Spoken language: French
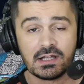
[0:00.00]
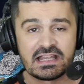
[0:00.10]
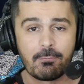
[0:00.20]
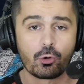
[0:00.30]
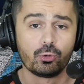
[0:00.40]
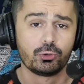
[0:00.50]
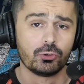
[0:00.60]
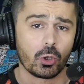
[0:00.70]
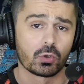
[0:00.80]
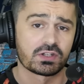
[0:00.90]
Il y a beaucoup de
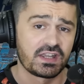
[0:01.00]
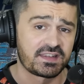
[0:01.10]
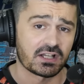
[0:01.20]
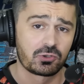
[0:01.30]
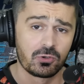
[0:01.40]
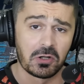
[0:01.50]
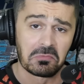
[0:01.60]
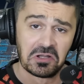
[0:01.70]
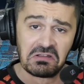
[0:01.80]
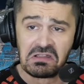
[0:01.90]
noms qui circulent
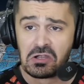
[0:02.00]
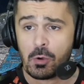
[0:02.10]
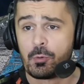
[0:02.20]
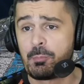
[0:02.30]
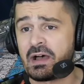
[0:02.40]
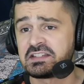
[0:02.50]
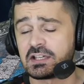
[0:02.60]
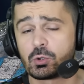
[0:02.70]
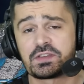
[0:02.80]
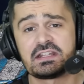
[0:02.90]
et on ne peut pas dire
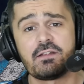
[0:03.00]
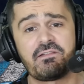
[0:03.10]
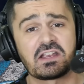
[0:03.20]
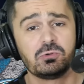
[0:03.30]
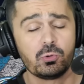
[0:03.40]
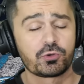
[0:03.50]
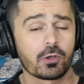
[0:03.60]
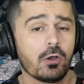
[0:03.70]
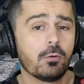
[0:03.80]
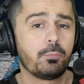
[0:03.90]
que c'est des fake news,
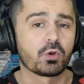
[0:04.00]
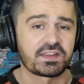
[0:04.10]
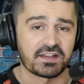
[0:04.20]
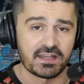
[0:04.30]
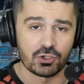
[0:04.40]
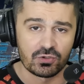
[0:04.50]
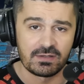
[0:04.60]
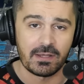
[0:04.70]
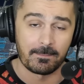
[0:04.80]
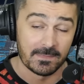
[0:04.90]
pour certains je dis bien.